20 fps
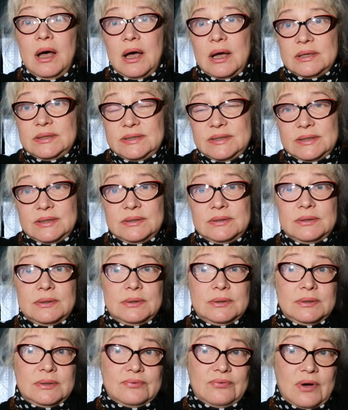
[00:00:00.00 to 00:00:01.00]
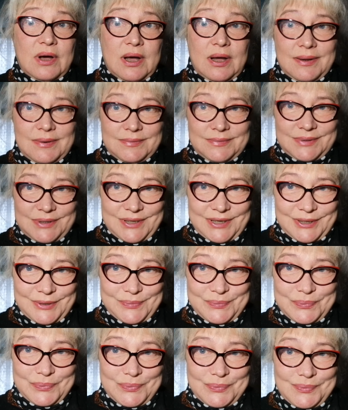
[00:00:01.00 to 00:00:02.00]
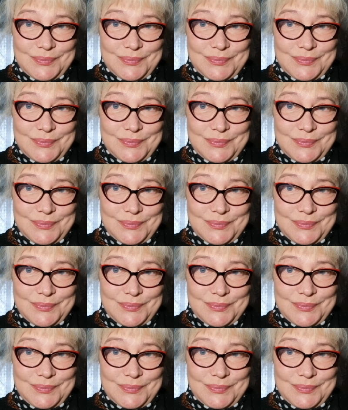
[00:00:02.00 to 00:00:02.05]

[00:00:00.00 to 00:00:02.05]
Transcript: 1, 2, 3.